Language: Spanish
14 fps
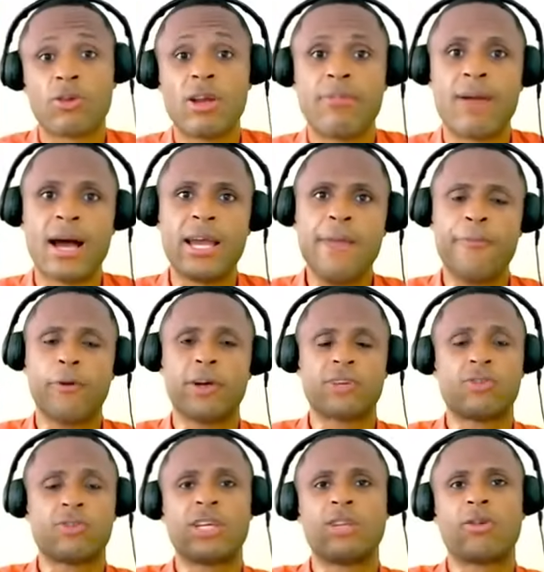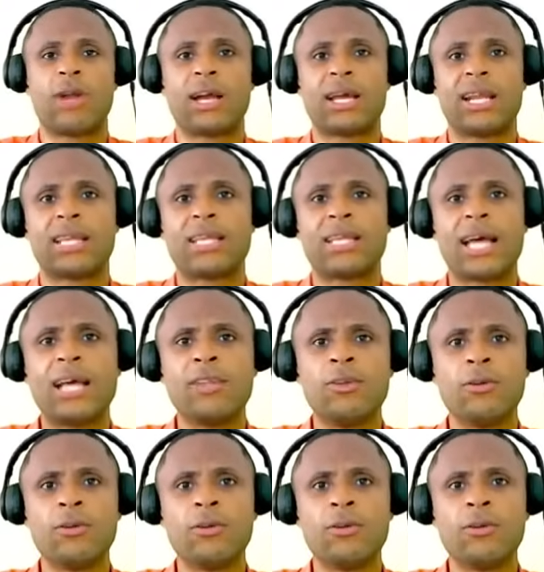Y él va a ir porque son 100 dólares que le están dando.